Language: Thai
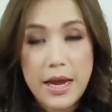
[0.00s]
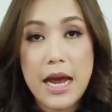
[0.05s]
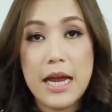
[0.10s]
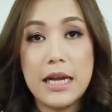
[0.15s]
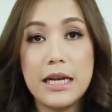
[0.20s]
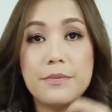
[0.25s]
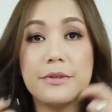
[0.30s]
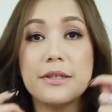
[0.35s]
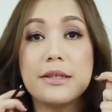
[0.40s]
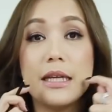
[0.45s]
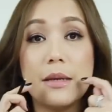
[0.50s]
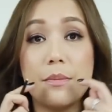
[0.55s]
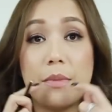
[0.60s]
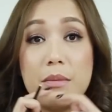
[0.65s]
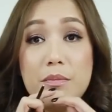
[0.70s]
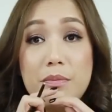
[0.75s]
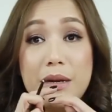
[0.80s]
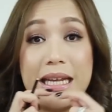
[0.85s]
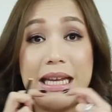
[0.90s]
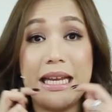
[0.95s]
ไม่ให้ลิปสติกมั
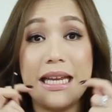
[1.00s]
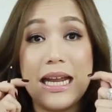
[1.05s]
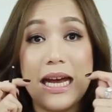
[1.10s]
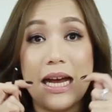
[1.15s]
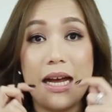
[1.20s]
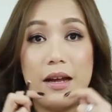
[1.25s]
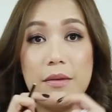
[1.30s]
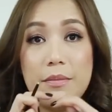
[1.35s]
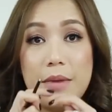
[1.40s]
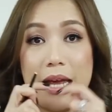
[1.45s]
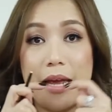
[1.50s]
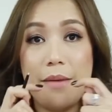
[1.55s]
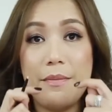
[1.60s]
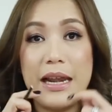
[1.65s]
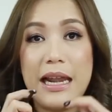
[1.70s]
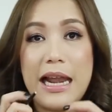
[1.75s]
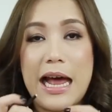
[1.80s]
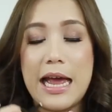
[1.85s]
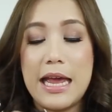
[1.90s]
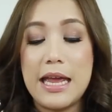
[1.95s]
นบลีดอะไม่ให้
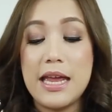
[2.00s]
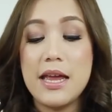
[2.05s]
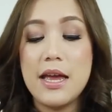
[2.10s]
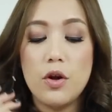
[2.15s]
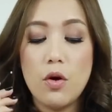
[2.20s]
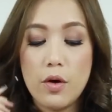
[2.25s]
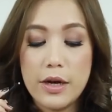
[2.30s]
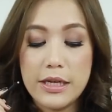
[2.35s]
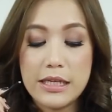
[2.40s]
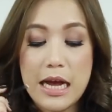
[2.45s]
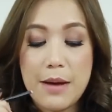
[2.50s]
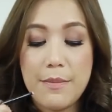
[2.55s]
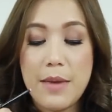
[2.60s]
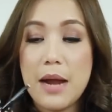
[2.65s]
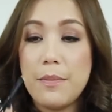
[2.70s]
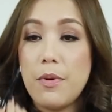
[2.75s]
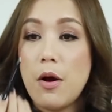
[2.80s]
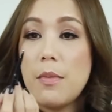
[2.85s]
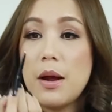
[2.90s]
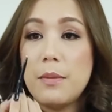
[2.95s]
มันไหลโดยสา
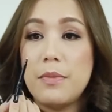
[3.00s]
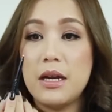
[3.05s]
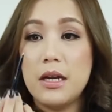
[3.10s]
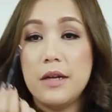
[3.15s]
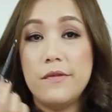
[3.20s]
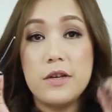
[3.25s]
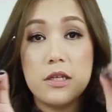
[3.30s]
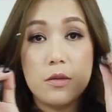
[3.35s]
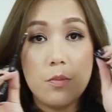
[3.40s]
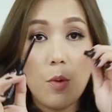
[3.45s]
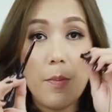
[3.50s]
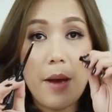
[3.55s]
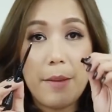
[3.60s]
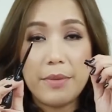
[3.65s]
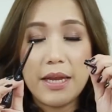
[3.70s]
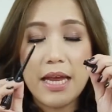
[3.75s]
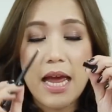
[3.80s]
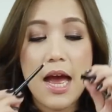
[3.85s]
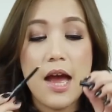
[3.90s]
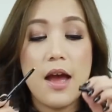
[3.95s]
มารถพอมันเป็น invisible แบ
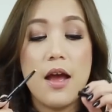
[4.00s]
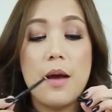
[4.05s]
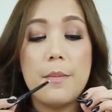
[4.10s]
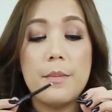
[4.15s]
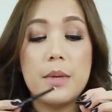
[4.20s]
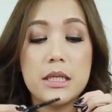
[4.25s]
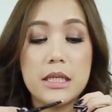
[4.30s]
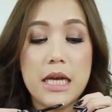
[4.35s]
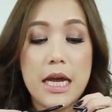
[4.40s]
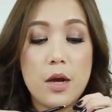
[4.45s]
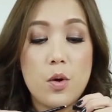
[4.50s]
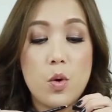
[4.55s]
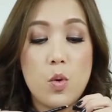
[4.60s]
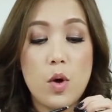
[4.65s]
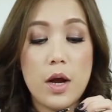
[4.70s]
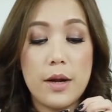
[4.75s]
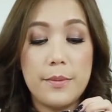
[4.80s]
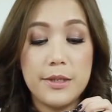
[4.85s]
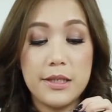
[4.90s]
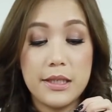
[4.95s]
บนี้มันใช้
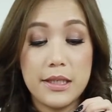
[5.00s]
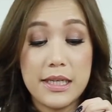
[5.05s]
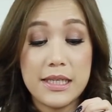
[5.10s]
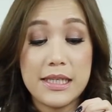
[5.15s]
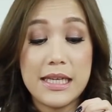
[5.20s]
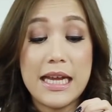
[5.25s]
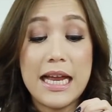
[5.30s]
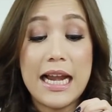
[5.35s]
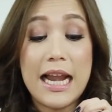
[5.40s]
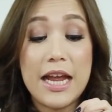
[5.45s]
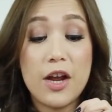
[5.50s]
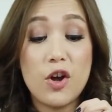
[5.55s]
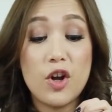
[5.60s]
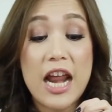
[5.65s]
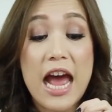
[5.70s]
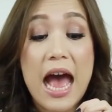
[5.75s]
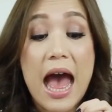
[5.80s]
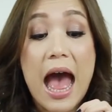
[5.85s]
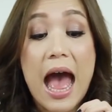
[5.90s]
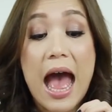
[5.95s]
คู่กับลิปสติกสีอะไรก็
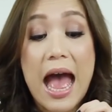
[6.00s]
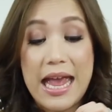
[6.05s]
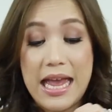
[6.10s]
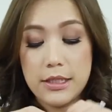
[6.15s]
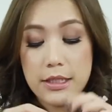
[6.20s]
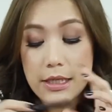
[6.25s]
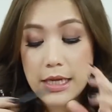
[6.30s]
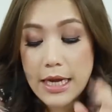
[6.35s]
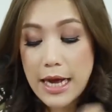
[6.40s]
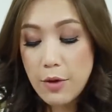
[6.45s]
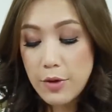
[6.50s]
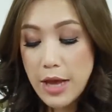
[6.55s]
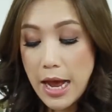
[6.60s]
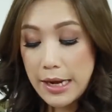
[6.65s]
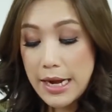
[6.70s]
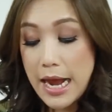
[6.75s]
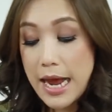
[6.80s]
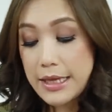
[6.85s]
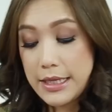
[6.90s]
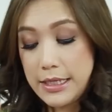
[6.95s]
ได้ซึ่งเกาอยา
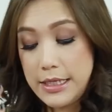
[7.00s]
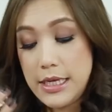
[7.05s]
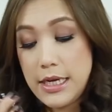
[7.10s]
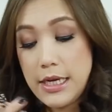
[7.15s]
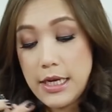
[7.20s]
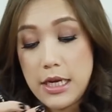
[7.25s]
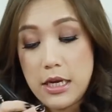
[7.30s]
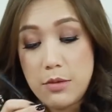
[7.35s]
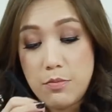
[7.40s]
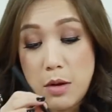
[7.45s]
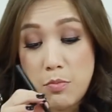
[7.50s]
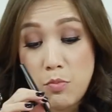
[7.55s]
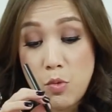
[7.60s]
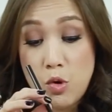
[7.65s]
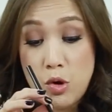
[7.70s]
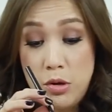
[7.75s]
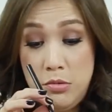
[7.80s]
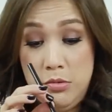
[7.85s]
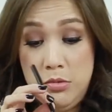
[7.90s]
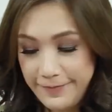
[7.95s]
กได้แต่ที่อังกฤษมันหม
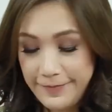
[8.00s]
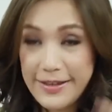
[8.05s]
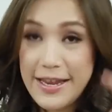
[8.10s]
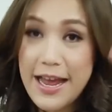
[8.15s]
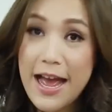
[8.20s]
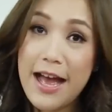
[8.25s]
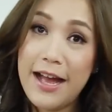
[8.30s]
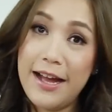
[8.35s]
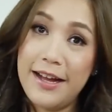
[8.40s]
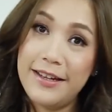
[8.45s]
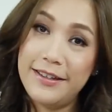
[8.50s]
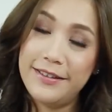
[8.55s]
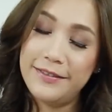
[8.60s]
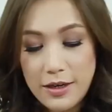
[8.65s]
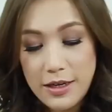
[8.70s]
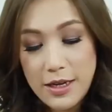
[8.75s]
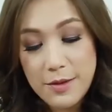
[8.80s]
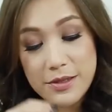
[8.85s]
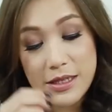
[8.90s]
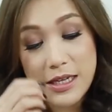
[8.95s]
ดอย่าง
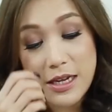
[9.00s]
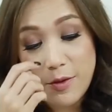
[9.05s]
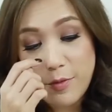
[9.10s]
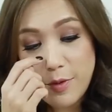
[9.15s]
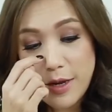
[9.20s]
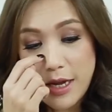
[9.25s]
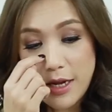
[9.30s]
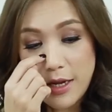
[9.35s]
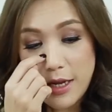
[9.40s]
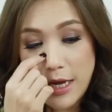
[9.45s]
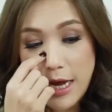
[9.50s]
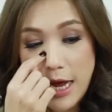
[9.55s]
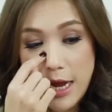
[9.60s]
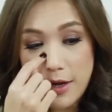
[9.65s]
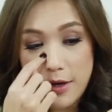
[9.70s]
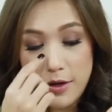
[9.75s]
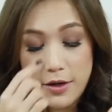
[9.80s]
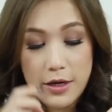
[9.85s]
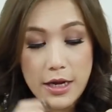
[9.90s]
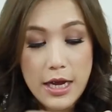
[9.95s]
ลิปสติกควีนอีกอั
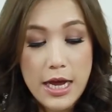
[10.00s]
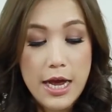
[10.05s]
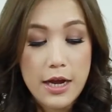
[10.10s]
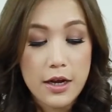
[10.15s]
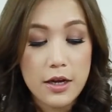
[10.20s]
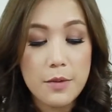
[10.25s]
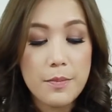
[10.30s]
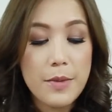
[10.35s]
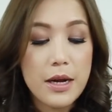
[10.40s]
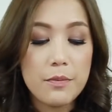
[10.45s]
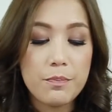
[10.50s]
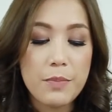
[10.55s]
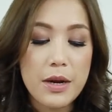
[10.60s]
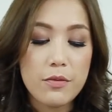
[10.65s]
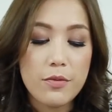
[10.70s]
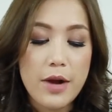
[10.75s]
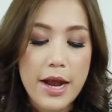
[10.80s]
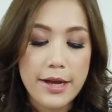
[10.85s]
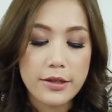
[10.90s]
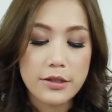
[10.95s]
นนึงนะคะคือมันเป็
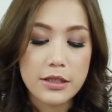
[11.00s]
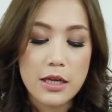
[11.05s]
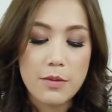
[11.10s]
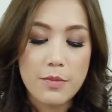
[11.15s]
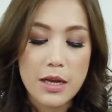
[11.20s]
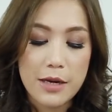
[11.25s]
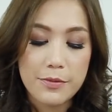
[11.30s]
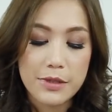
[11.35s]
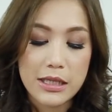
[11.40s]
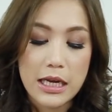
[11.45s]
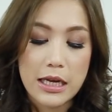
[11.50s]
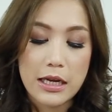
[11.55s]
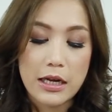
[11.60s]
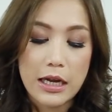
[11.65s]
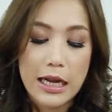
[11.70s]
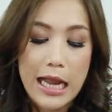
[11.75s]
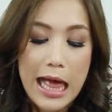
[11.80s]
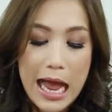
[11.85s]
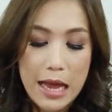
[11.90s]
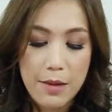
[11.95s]
นเรนจ์ที่มีลิปสติก
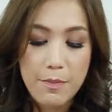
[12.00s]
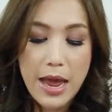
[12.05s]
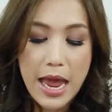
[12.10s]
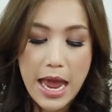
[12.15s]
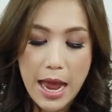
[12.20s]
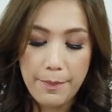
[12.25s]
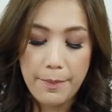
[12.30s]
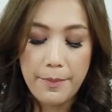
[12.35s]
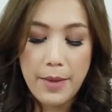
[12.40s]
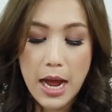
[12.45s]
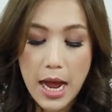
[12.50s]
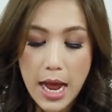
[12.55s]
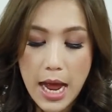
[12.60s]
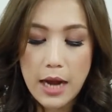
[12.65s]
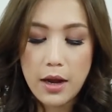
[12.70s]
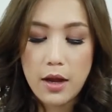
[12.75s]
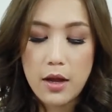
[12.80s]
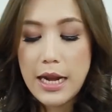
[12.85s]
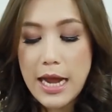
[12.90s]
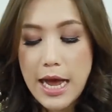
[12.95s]
หลายแบบมา
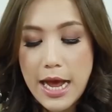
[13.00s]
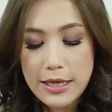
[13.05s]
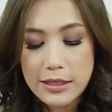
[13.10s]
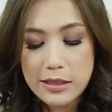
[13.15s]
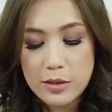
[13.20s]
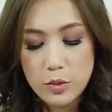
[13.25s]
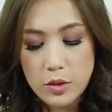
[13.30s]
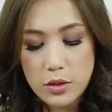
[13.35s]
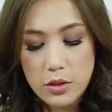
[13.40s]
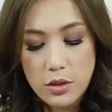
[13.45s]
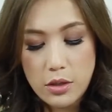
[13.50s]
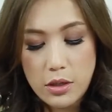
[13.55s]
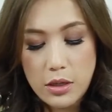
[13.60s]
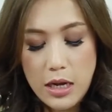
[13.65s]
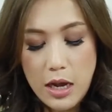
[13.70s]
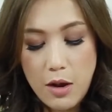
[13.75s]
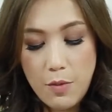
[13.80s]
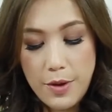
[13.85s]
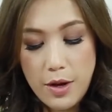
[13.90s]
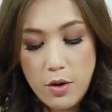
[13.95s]
กล่าสุด
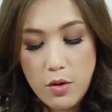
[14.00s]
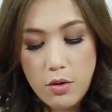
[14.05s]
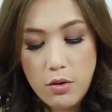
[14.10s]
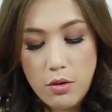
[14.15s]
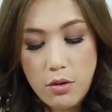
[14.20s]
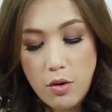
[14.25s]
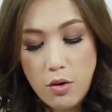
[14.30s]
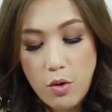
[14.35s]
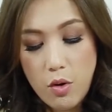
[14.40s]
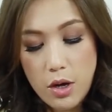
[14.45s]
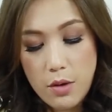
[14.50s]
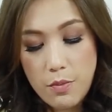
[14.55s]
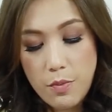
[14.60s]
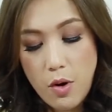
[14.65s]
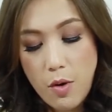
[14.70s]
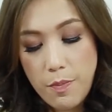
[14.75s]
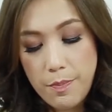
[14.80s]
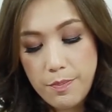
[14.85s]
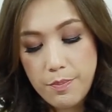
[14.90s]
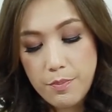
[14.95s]
เราไปค้น
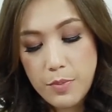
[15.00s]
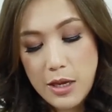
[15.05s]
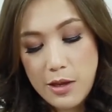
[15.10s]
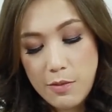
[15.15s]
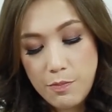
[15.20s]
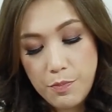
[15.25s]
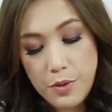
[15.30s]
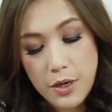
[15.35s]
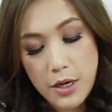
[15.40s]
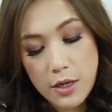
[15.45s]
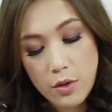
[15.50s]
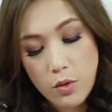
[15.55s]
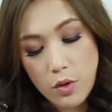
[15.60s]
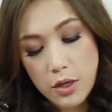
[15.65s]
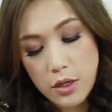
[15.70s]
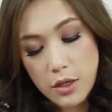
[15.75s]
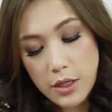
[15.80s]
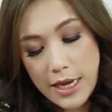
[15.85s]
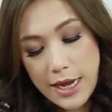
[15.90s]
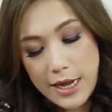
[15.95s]
พบมีเพื่อนค
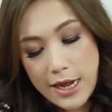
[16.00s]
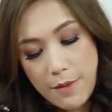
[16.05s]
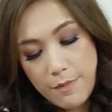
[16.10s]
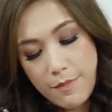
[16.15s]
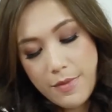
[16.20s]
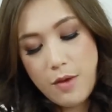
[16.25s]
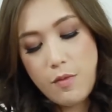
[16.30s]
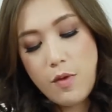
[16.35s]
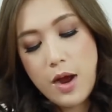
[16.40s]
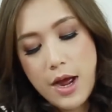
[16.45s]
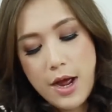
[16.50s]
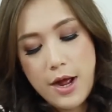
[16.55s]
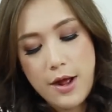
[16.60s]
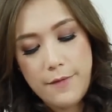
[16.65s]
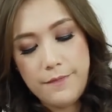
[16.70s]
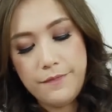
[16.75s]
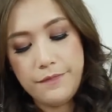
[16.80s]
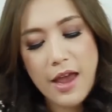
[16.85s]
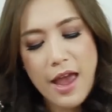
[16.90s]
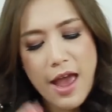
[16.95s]
นหนึ่งแนะนำมาว่า
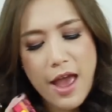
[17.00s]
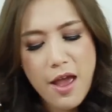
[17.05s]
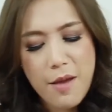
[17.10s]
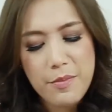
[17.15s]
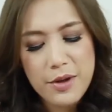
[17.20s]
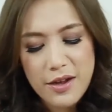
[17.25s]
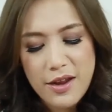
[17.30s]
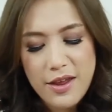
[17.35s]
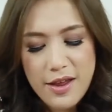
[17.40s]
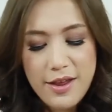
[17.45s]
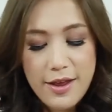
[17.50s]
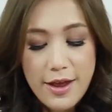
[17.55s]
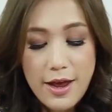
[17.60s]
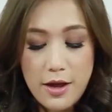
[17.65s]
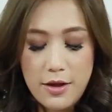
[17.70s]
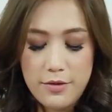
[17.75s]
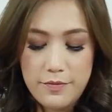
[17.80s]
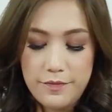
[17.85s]
แกมดีอะ